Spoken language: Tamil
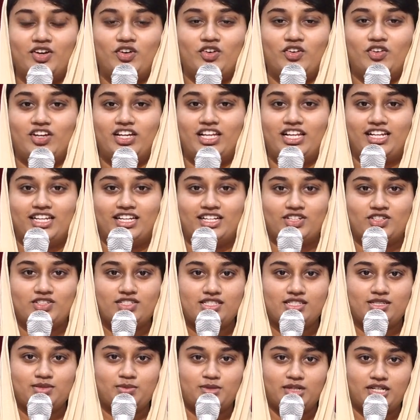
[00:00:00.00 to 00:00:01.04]
உங்கள் எல்லாரையும்
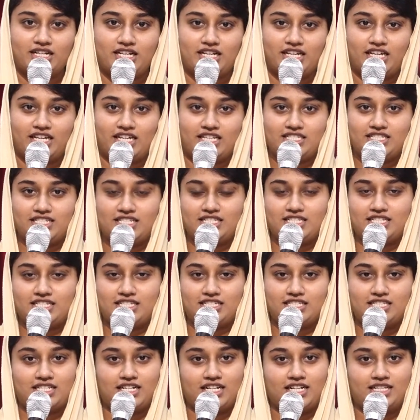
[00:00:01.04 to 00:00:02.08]
சிம்மர் நான் ஏஜி
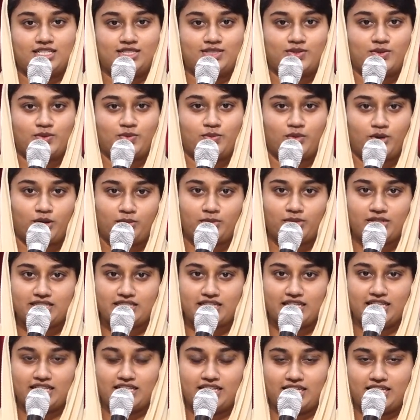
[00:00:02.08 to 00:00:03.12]
சர்ச் சண்டே ஸ்கூல் மூலமாக
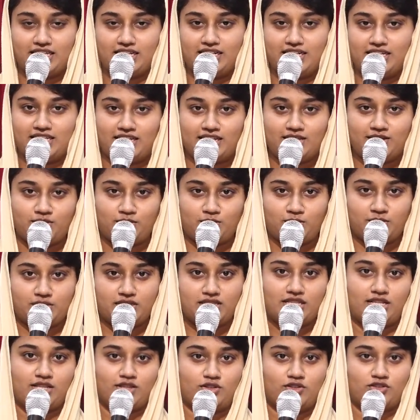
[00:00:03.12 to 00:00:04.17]
சந்திக்கிறதுல ரொம்ப
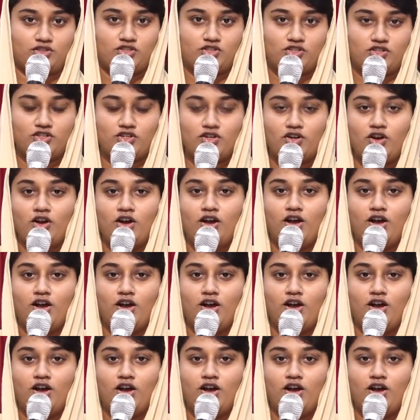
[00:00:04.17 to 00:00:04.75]
சந்தோஷம்